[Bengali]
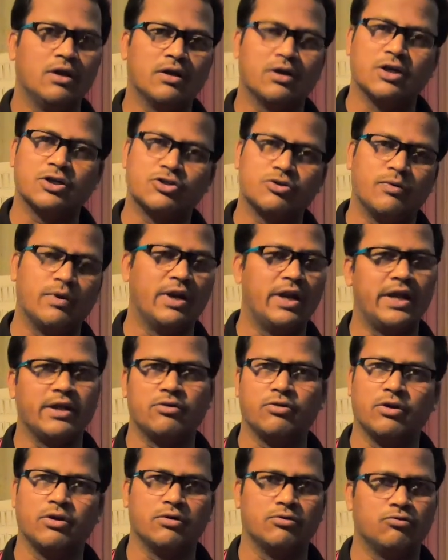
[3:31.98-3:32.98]
কাস্টমার লাইক
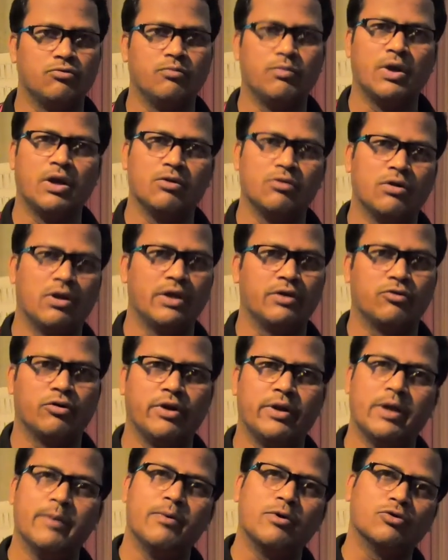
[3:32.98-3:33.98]
করে খুব ভালো লাইক
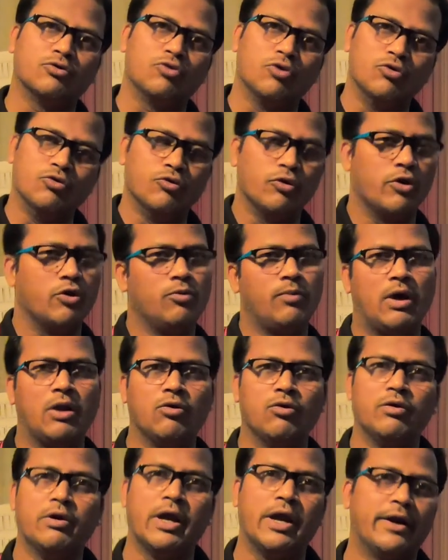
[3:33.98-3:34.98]
করে এবং তন্দুরেও
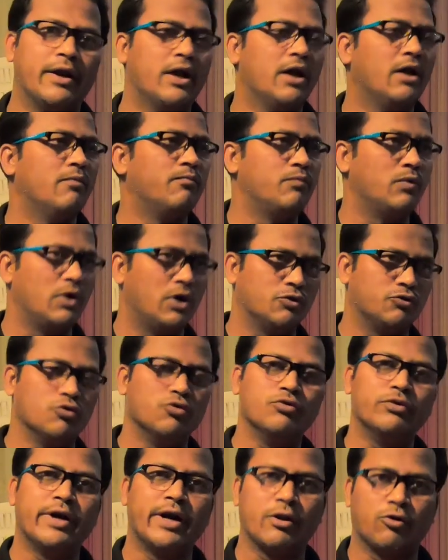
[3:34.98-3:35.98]
ভালো একটা
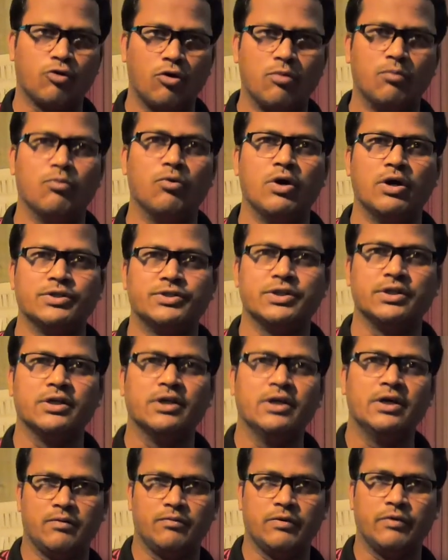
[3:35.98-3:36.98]
তন্দুরে একটা কম্বো আছে
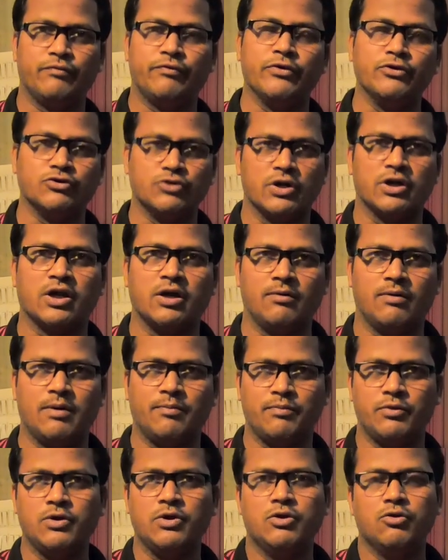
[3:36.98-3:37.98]
ফিউজন ক
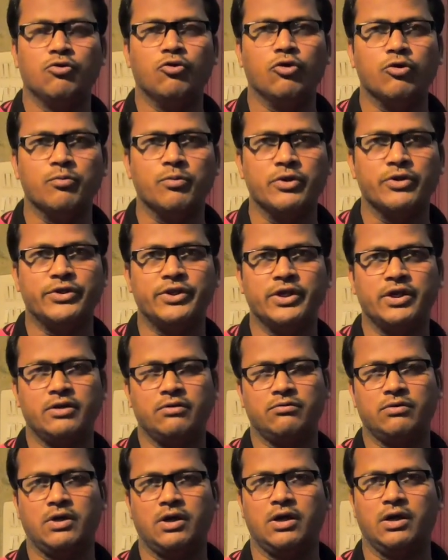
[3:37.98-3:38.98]
ওর মধ্যে
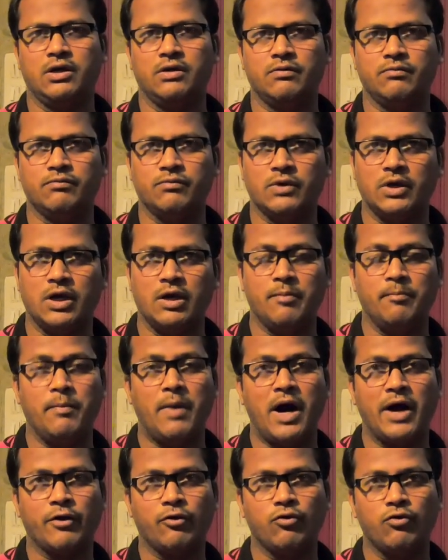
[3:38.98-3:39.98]

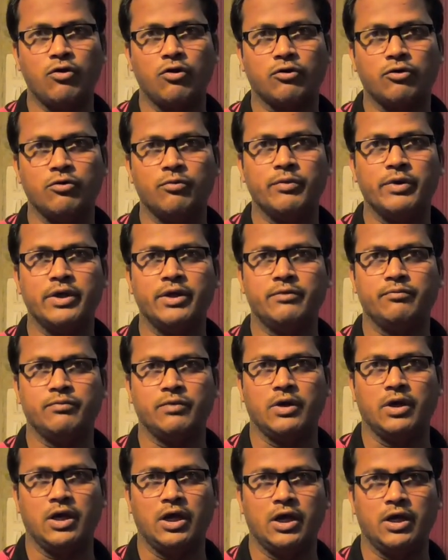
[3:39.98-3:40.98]
বারো রকমের
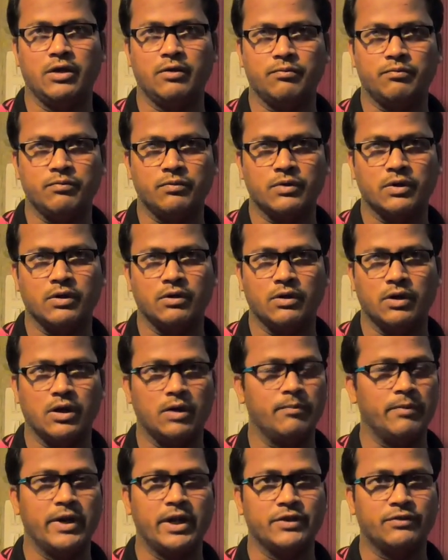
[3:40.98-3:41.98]

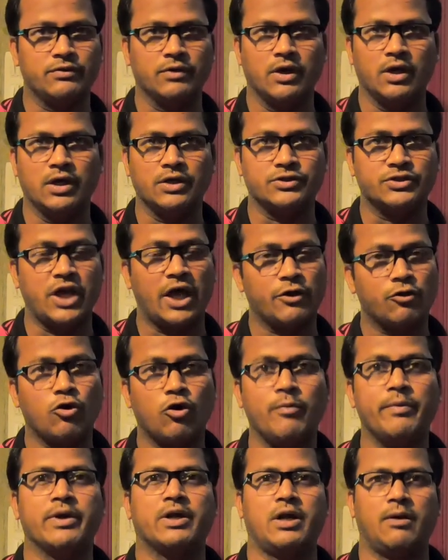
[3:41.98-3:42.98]
মানে চার
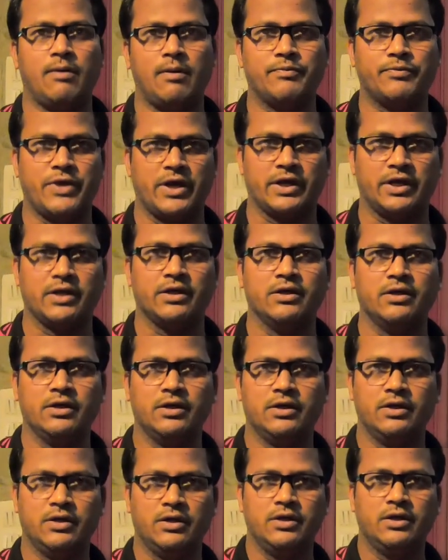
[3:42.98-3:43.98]
রকমের কাবাব থাকে
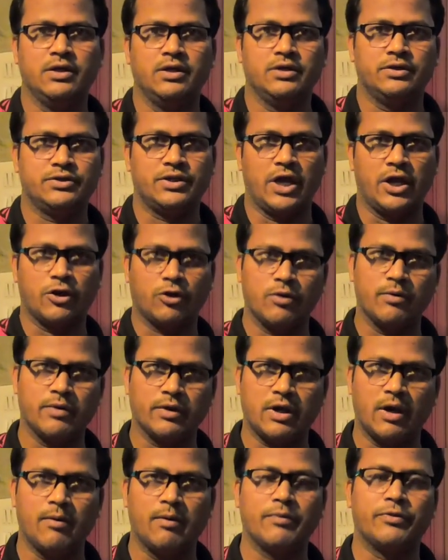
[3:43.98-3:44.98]
আচ্ছা চার রকমের
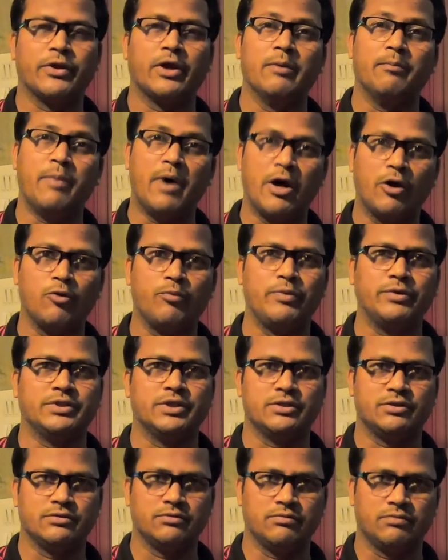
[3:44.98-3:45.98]
কাবাব থাকে বারো
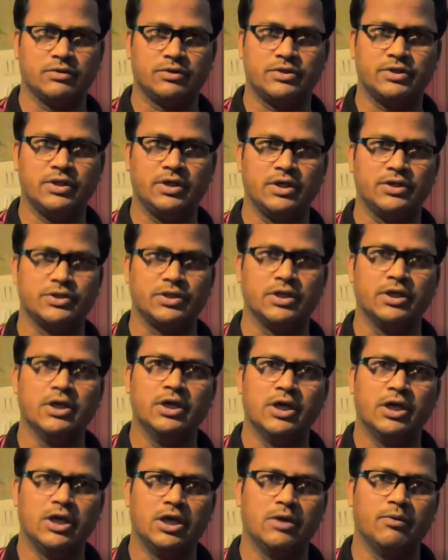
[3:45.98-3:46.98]
পিসেস ঠিক আছে
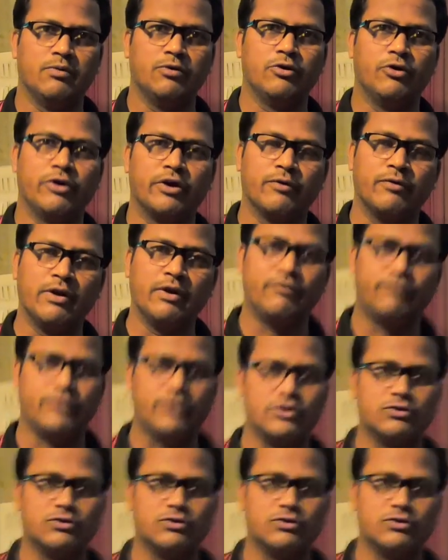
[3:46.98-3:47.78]
আচ্ছা ওটা বলে মানে